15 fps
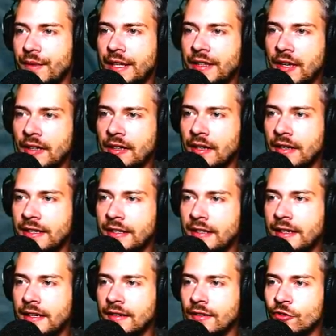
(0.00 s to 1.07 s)
Ich hatte ja hier die
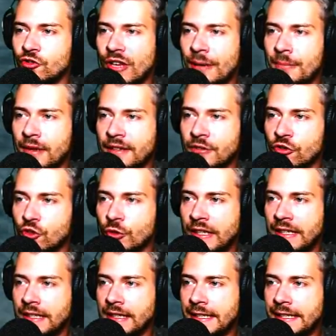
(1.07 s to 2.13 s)
ganzen Steinplatten schon
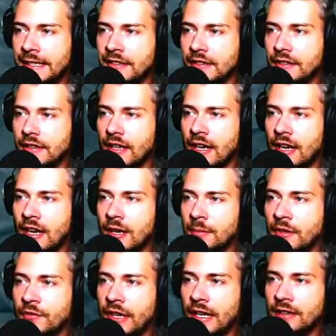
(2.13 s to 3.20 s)
hingelegt,
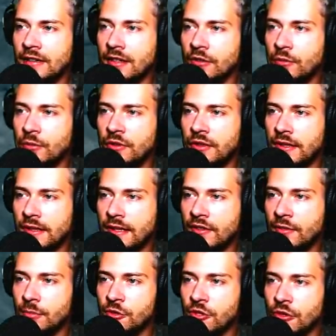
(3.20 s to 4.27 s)
aber wir hatten natürlich hier
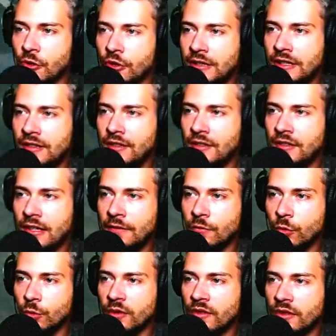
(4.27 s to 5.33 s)
dazwischen noch dieses Ding,
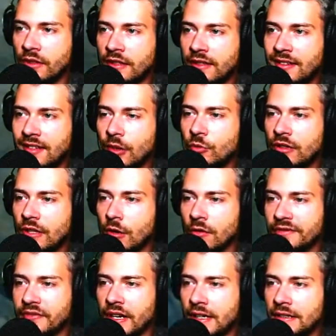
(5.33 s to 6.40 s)
wo unser Zaun
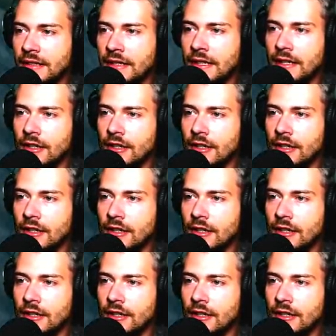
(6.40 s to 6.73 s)
drauf war.